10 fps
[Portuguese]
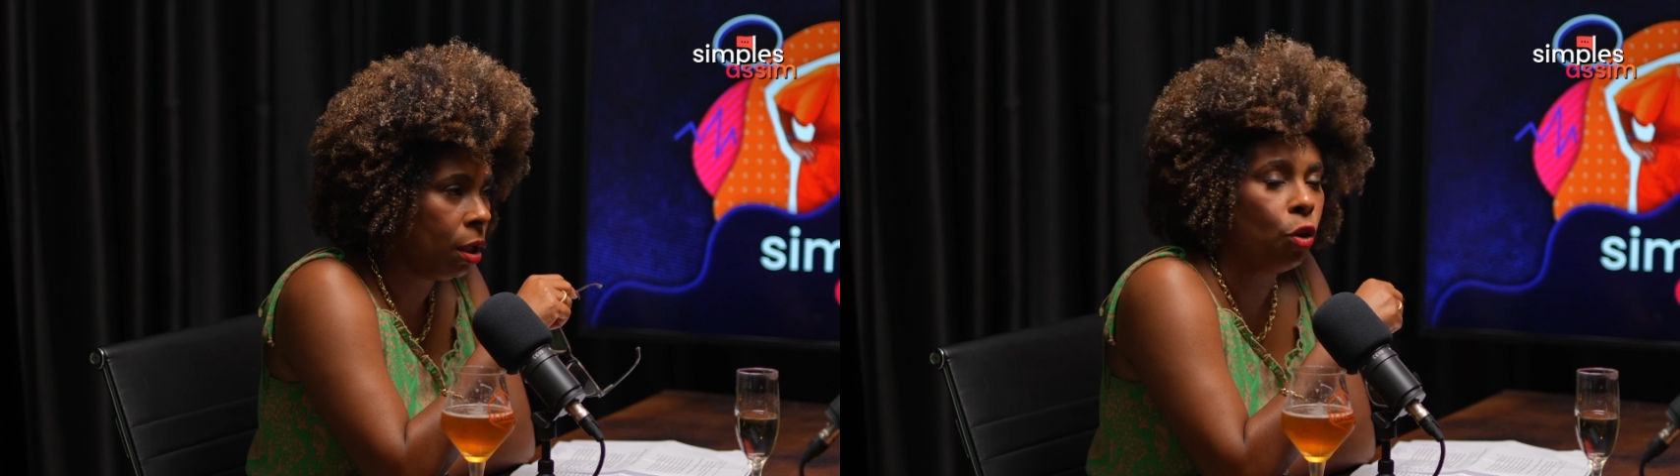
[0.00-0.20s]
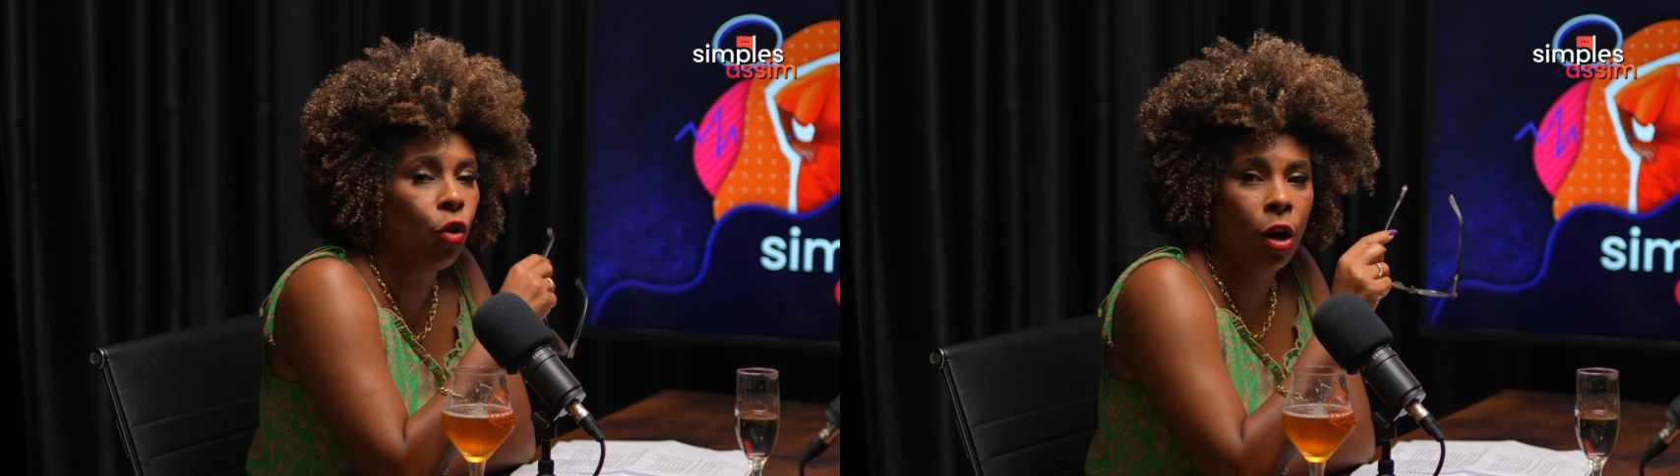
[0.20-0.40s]

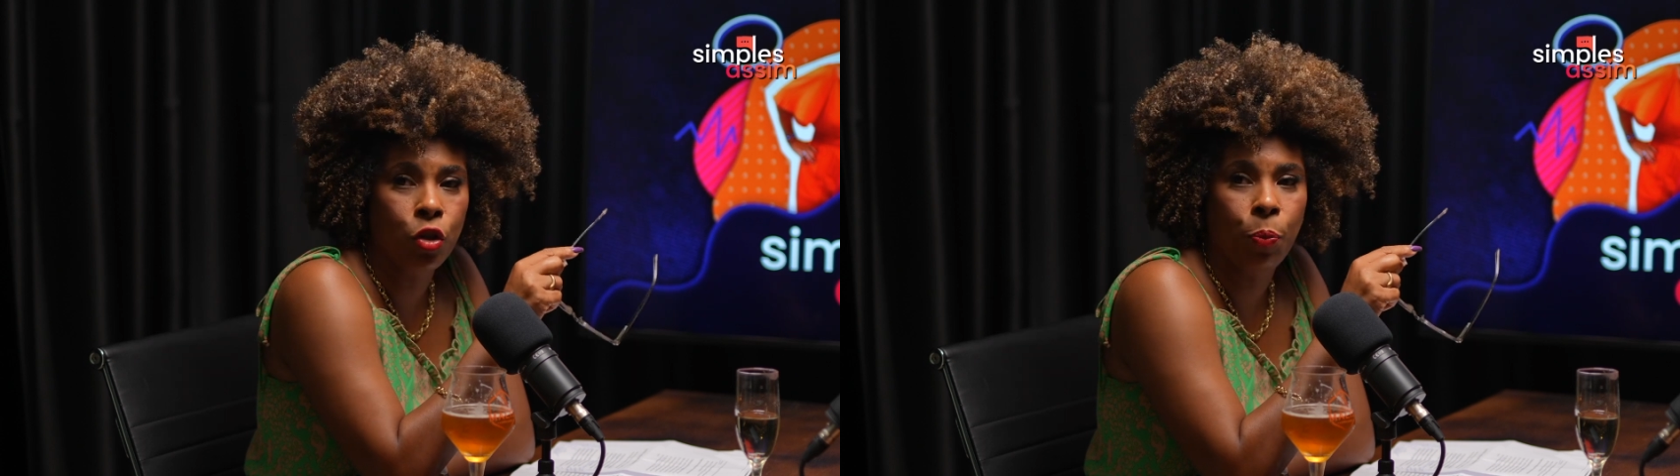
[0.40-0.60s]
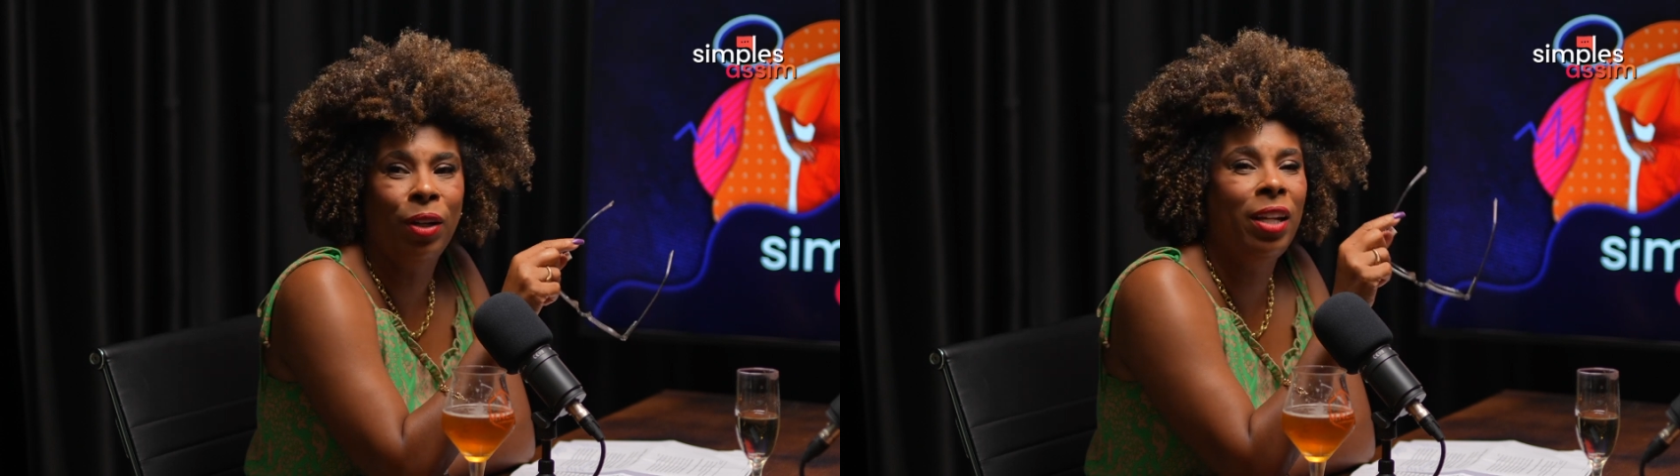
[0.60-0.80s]
Não gosta
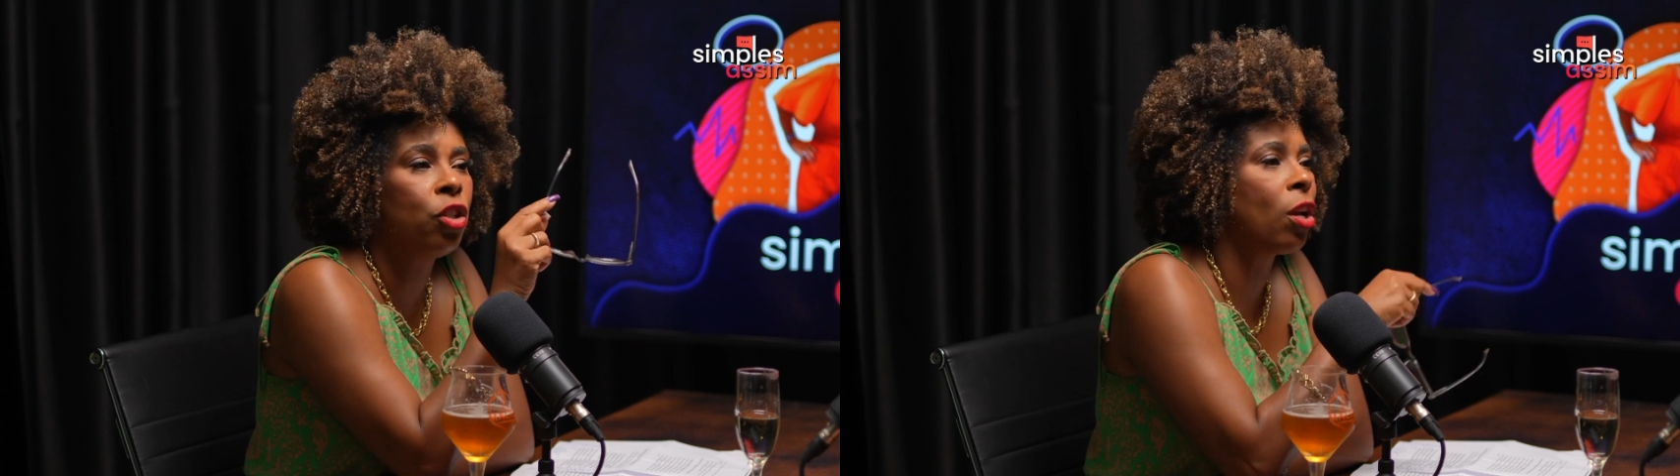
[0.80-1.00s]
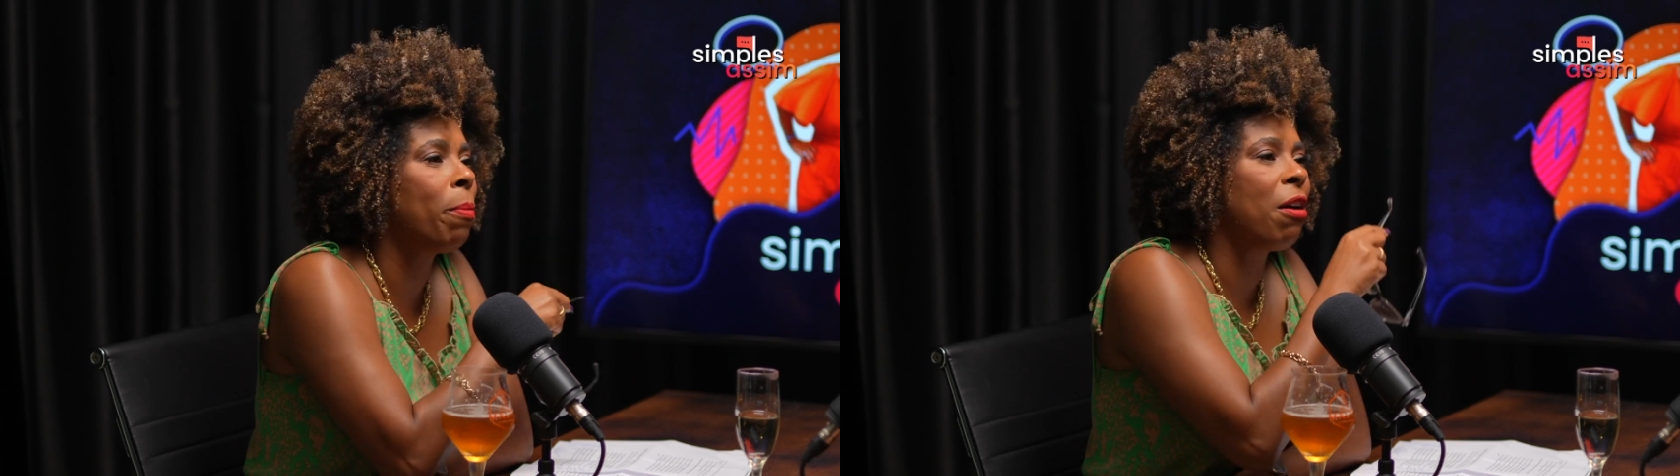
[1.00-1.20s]
de
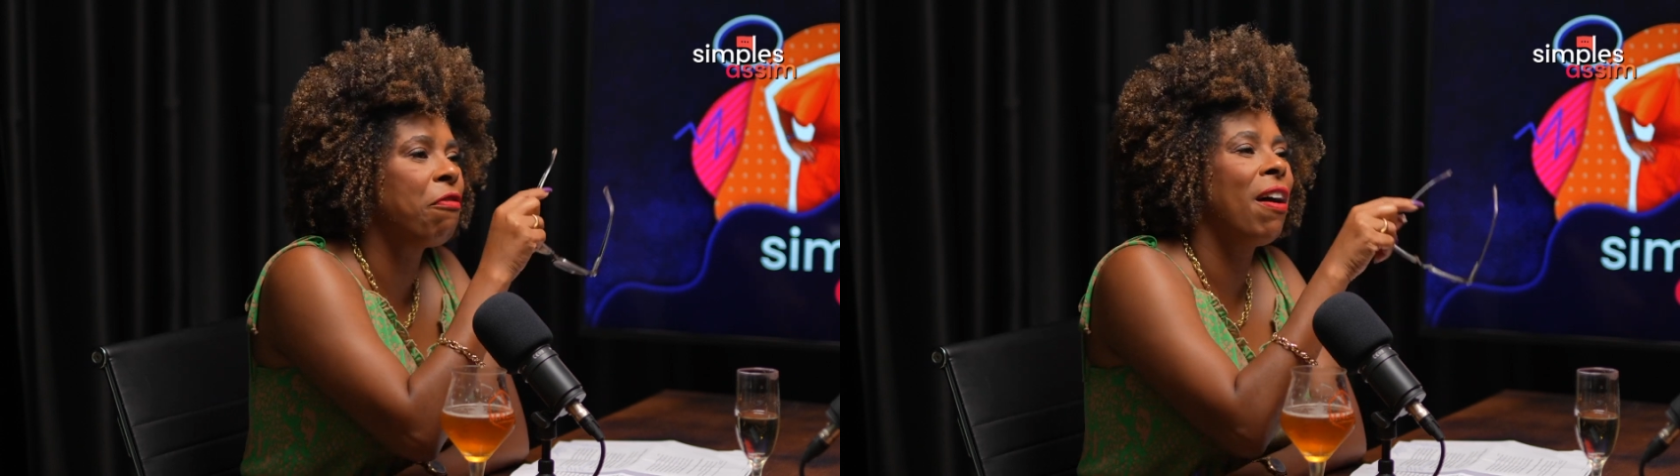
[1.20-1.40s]
política, existe, mas gente.